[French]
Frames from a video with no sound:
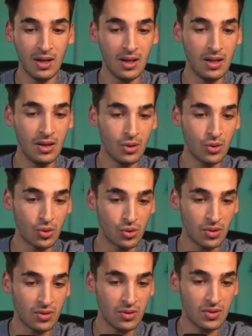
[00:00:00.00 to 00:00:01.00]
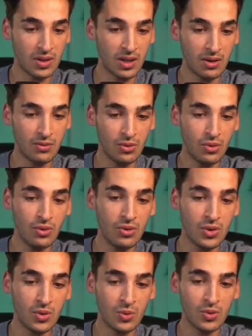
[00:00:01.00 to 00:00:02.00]
Et en ce sens, des travaux de gros et
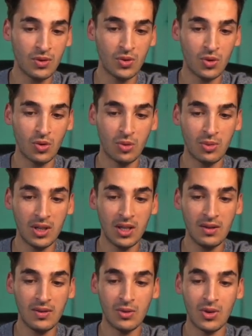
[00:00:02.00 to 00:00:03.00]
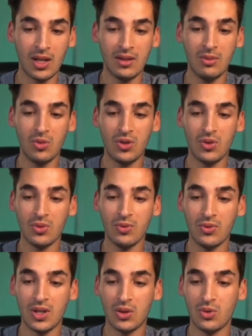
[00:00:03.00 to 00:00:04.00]
secondaires sont entrepris, tels que la démolition,
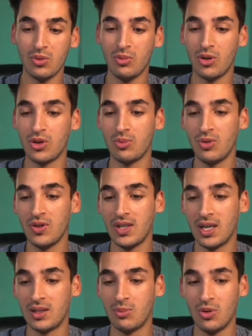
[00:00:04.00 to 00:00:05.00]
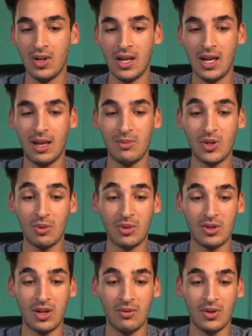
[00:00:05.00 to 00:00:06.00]
fondation, branchement, terrassement, la mise en
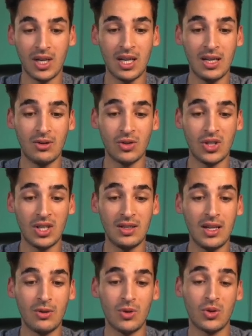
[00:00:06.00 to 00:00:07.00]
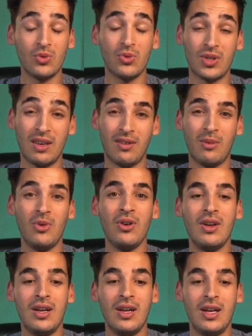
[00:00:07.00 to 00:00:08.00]
place de la voirie, l'étanchéité, les cloisons. Donc il y a vraiment
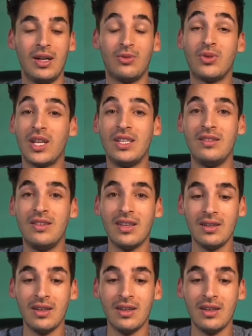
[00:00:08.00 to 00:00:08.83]
la totalité hein,